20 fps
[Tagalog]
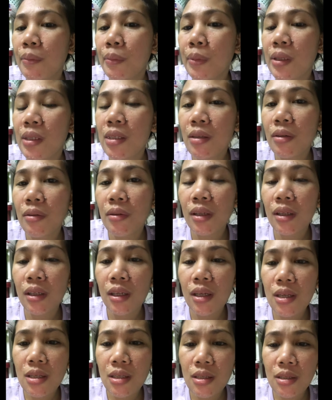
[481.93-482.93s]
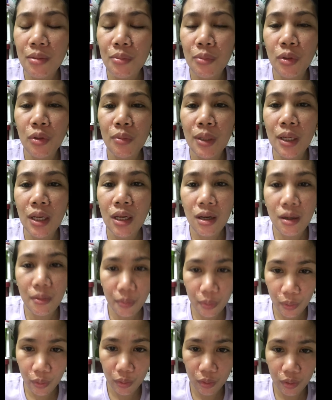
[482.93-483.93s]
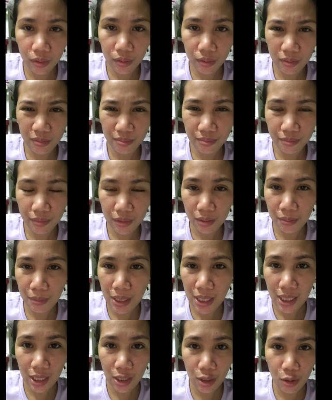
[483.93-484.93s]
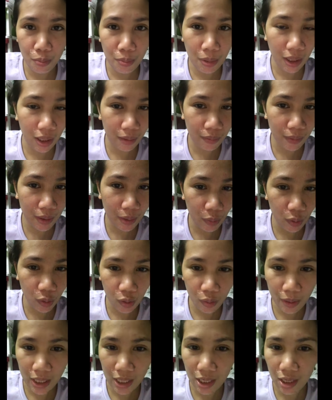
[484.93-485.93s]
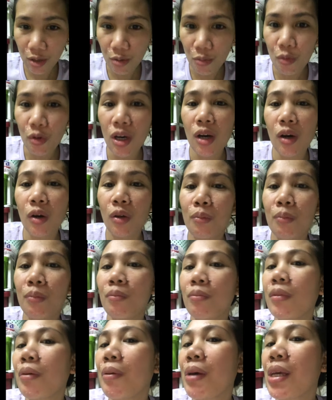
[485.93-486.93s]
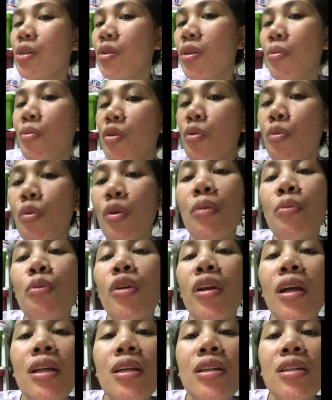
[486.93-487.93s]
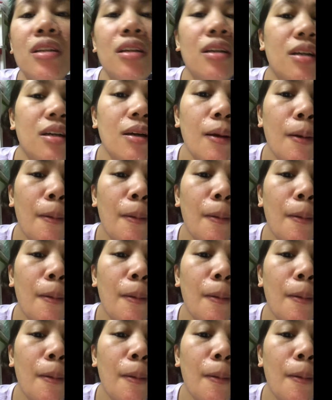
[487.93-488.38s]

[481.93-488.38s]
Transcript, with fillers: Pansin ko lang guys, sa buong maghapon, mainit yung pakaramdam ko, mainit yung mukha ko, medyo namumula-mula na siya.